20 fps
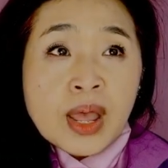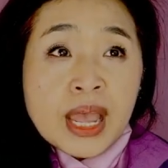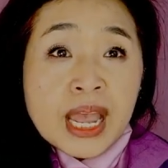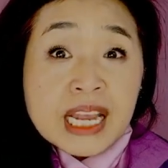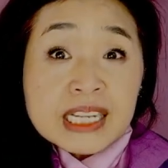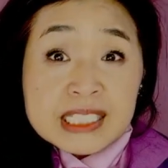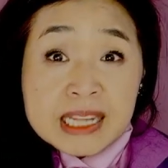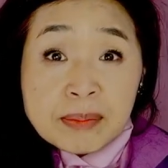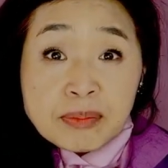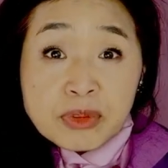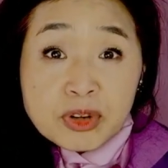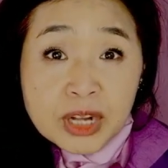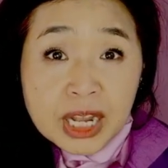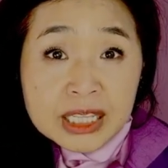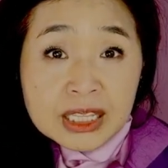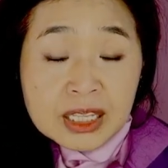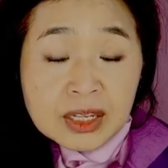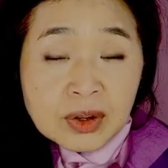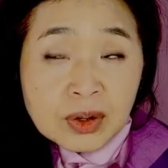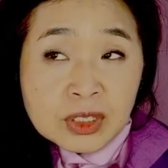해산물
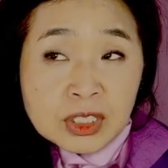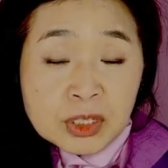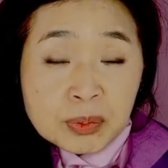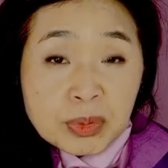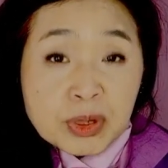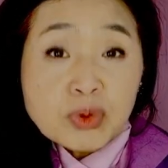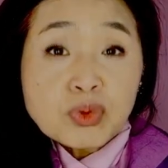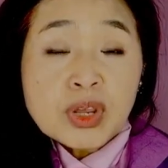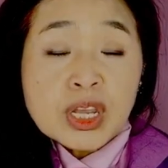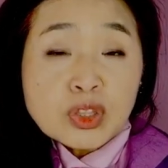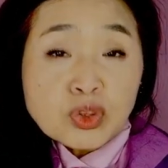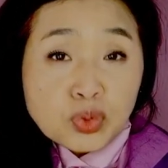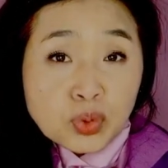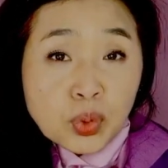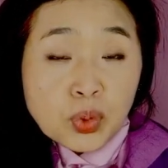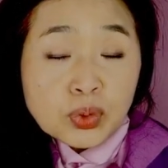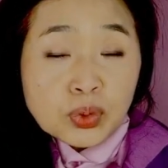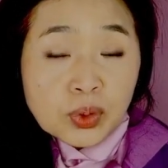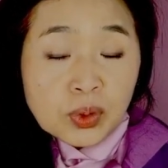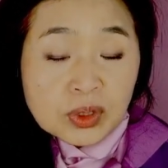같은 것은 미국에
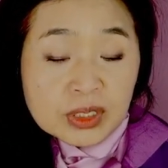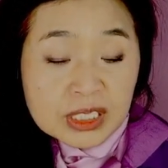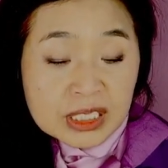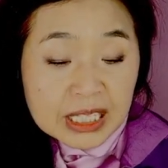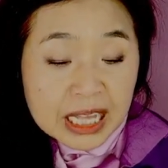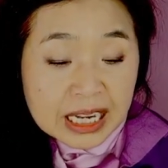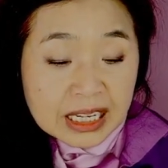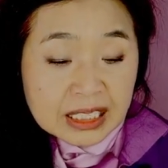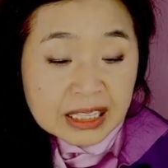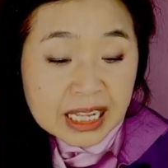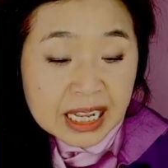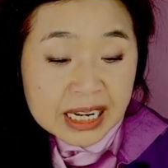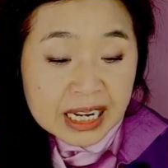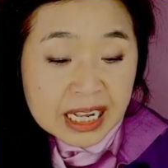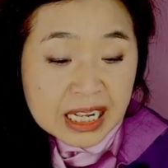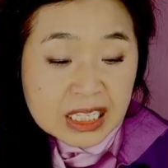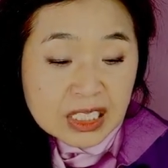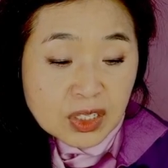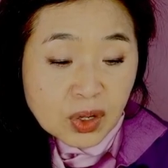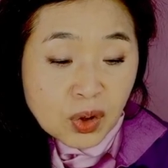들어오는 것은 다른
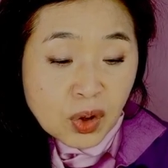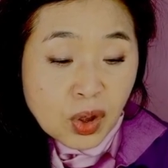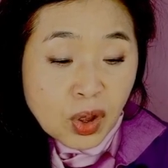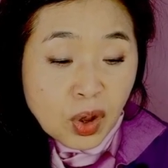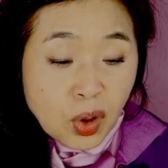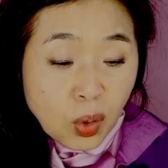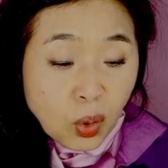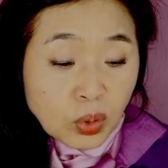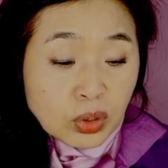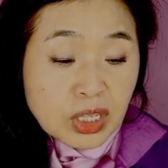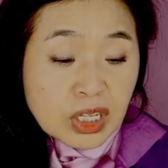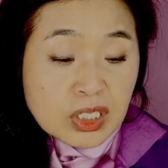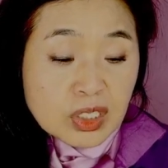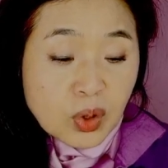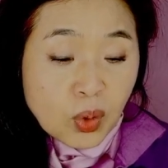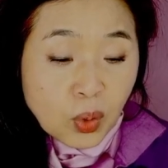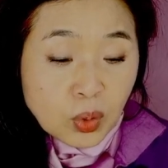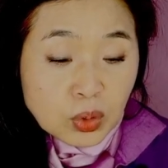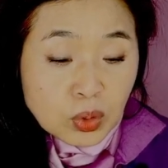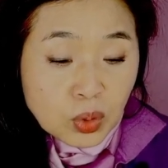나라에서
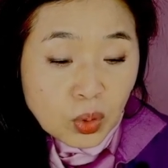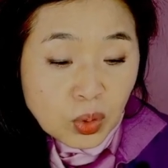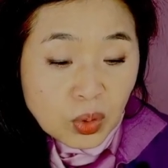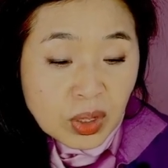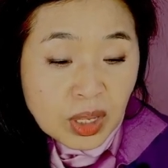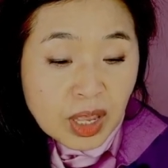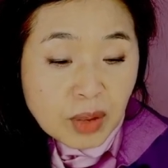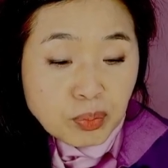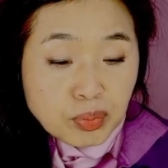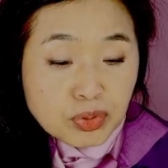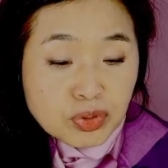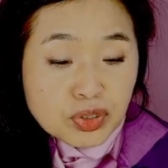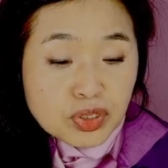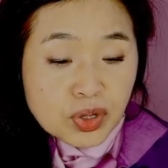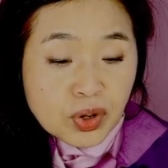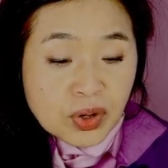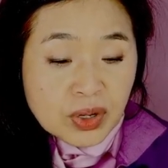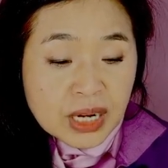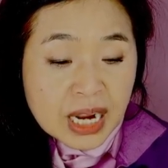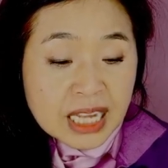어디서 어떻게
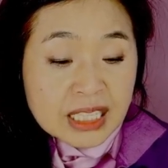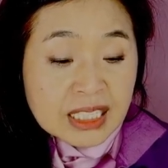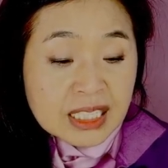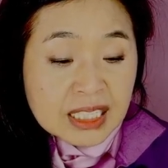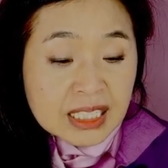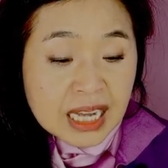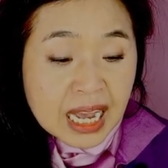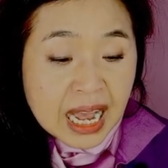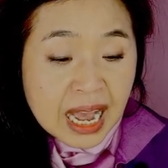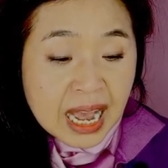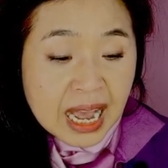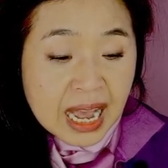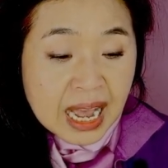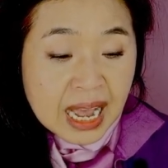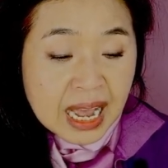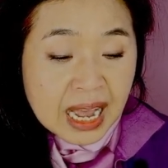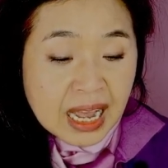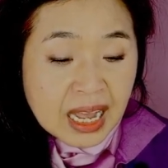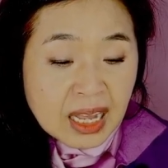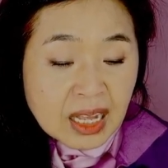분석을
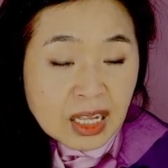하는가